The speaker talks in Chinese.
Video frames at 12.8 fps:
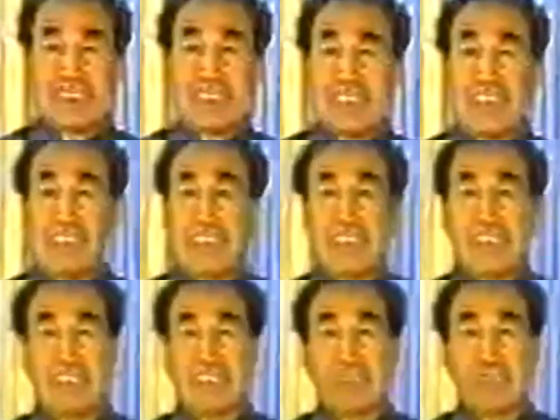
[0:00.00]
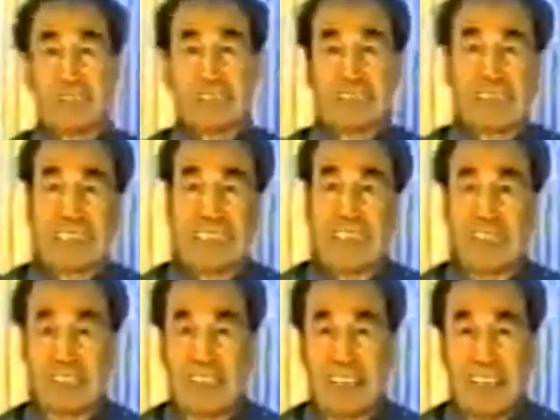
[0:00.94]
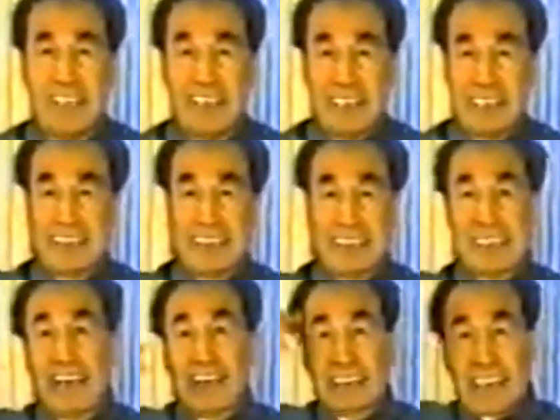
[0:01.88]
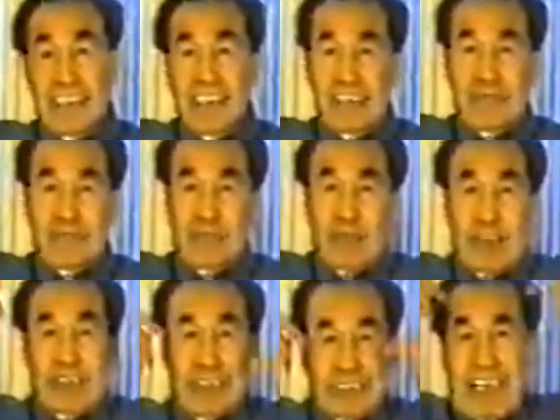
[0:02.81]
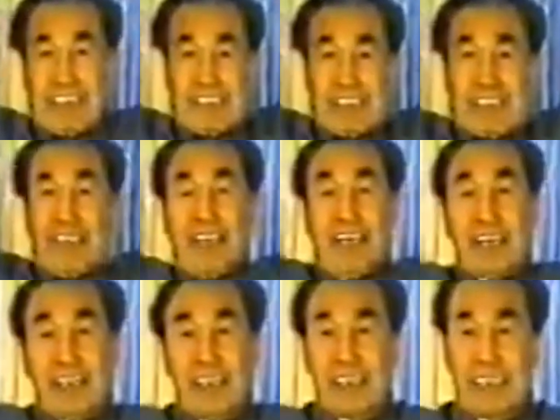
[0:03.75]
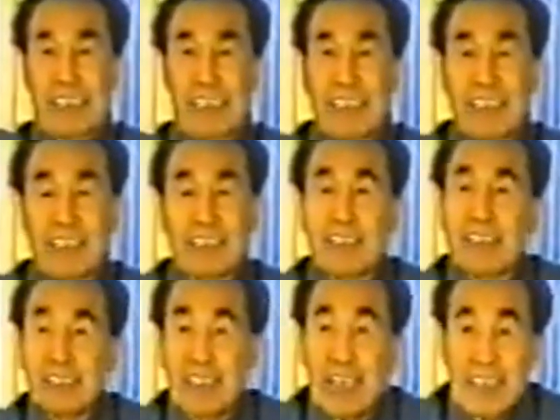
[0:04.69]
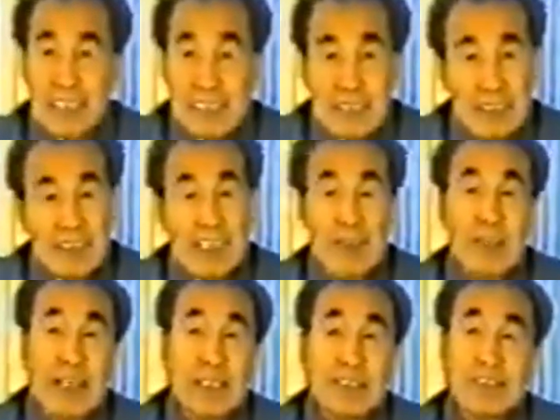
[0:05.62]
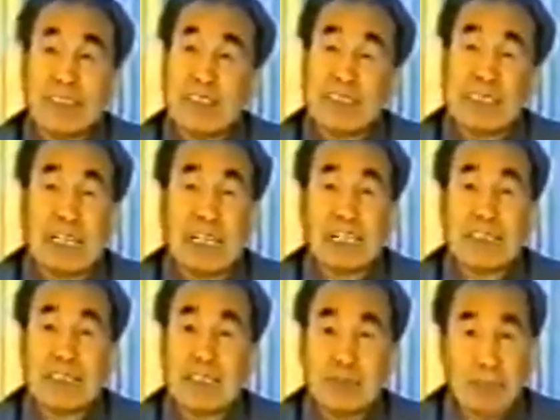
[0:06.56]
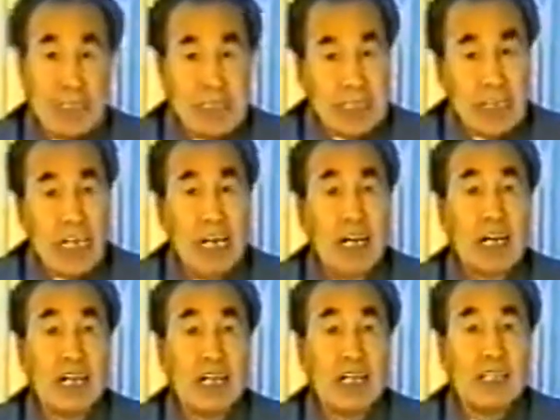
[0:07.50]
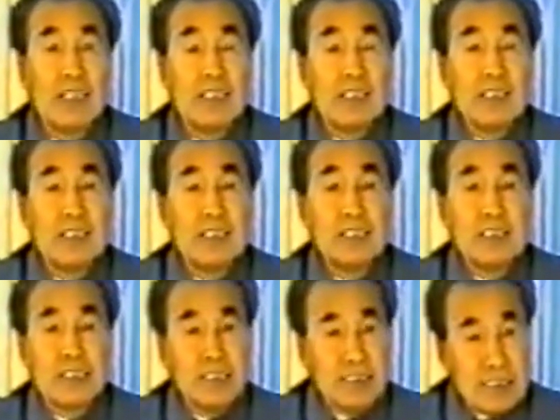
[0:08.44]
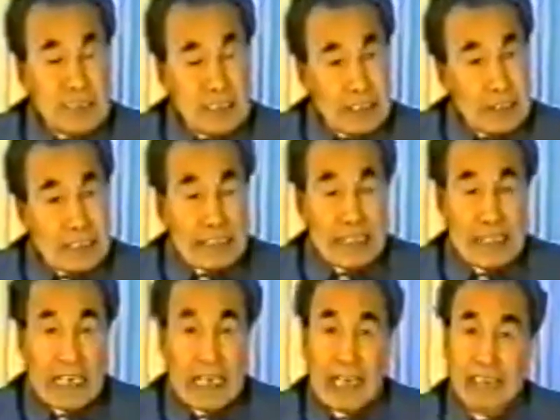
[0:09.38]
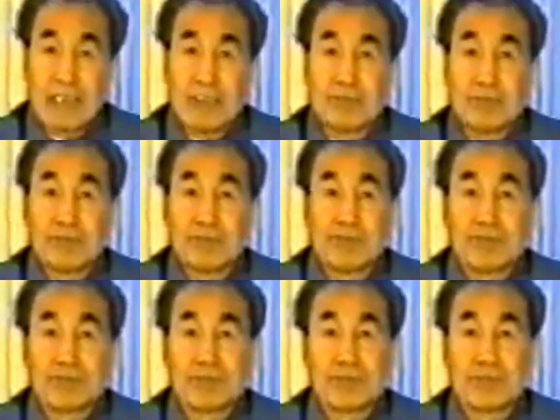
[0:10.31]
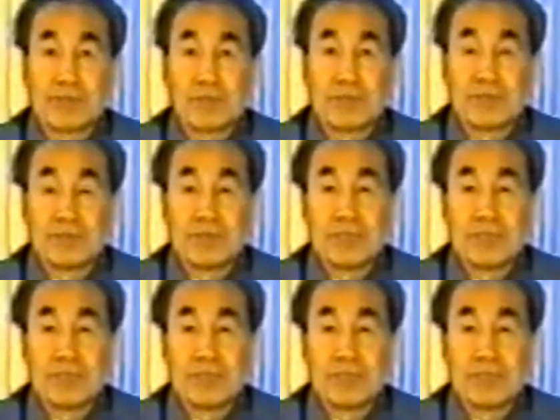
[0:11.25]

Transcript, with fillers: 那个脚靠那个那个那个那个跟那个树根上底下去了？那个那个脑袋跟个树帽一样长上去了？顶天立地？哎，有的人他每个人自己想想的不一样，你自己会想了。